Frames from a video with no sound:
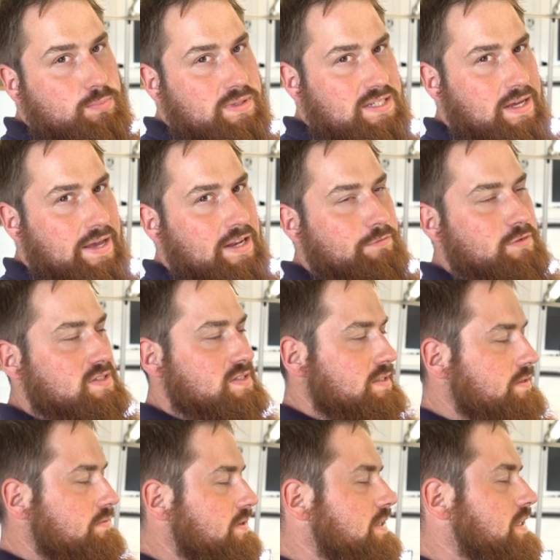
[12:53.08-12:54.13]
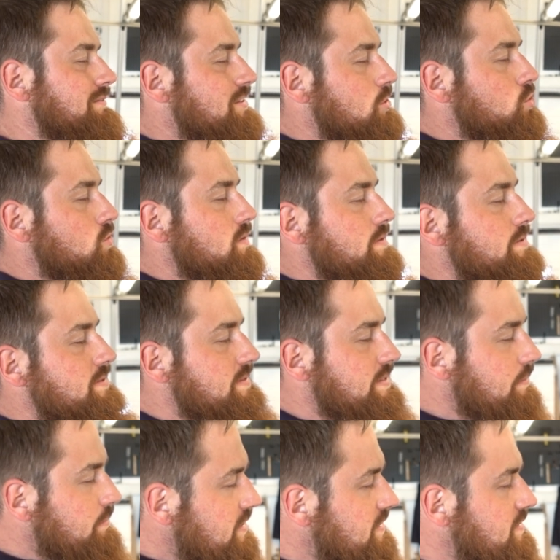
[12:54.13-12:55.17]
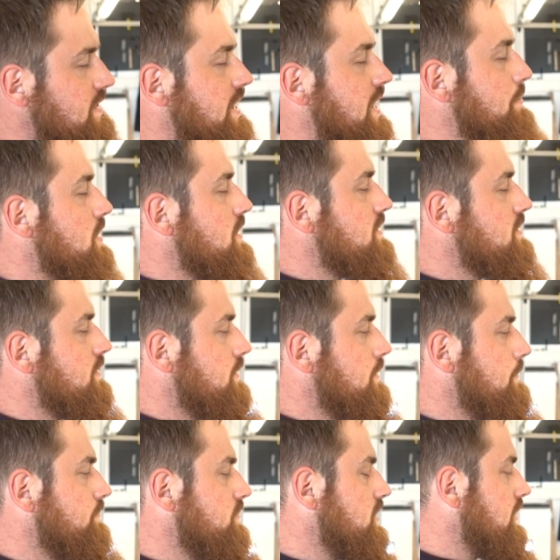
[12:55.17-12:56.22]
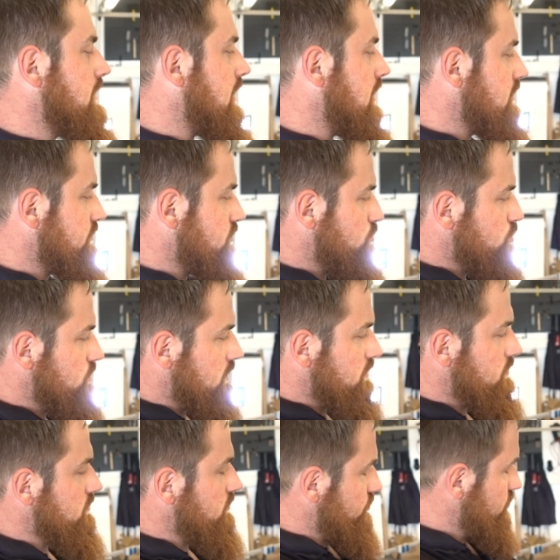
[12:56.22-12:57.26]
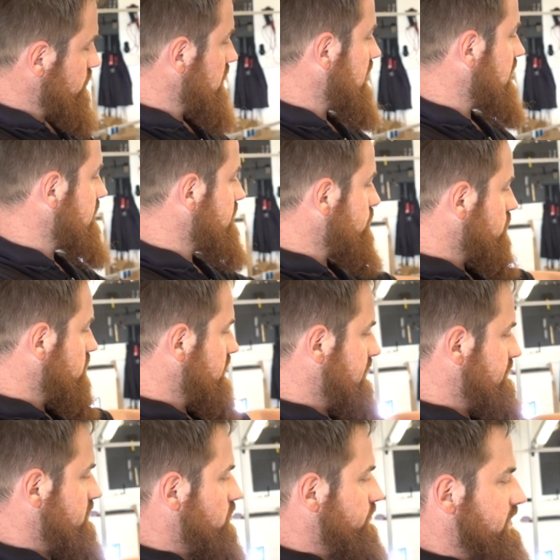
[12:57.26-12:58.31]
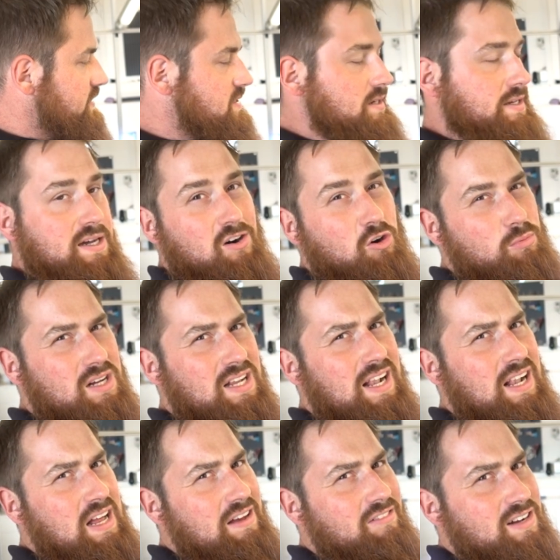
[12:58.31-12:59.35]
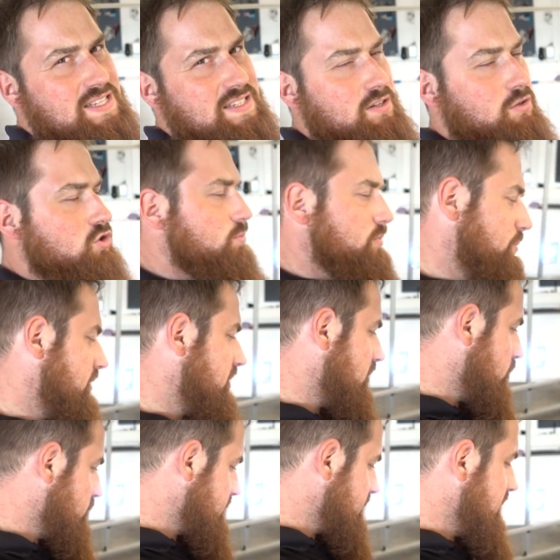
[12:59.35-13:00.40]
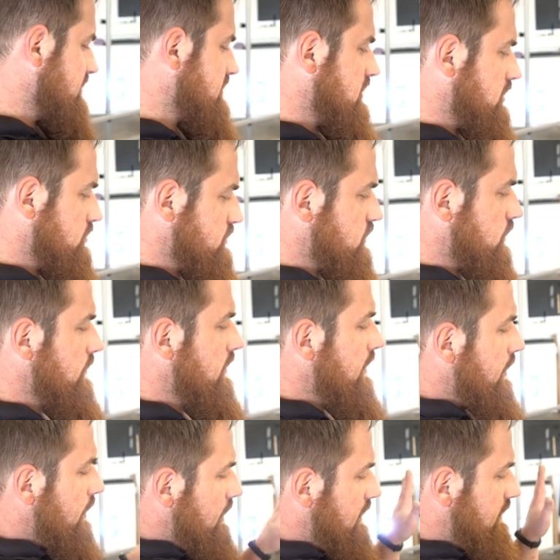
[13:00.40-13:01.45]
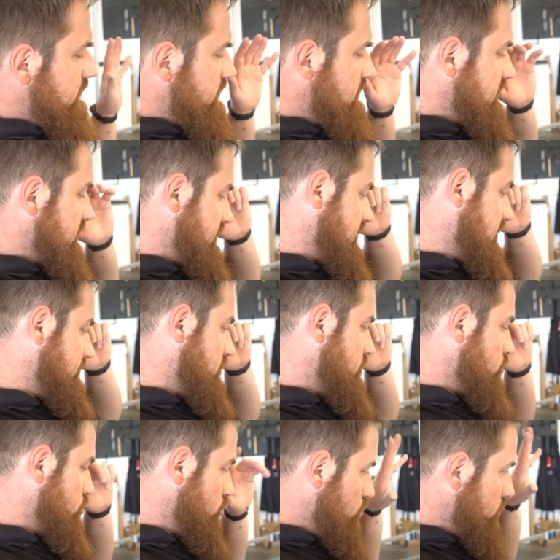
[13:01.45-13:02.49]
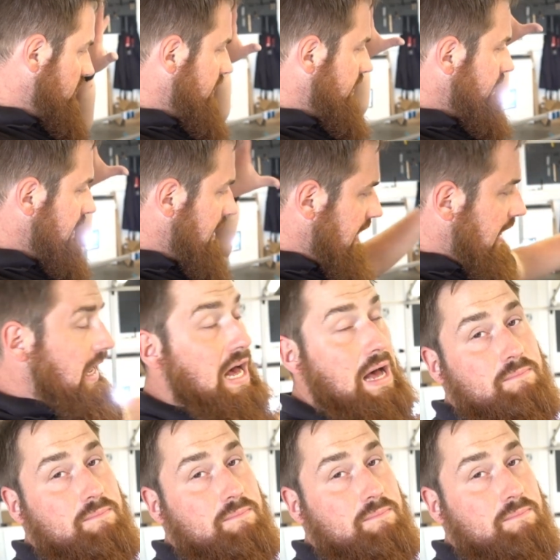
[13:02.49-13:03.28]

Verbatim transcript: spricht da eigentlich für sich, weil der war schon ziemlich zerhämmert, ähm, gerade so im unteren Türbereich und eben auch, wie gesagt, die Haube, weil sie da auch schon jemand dran ausgelassen hat und so. Also insgesamt gut. Klar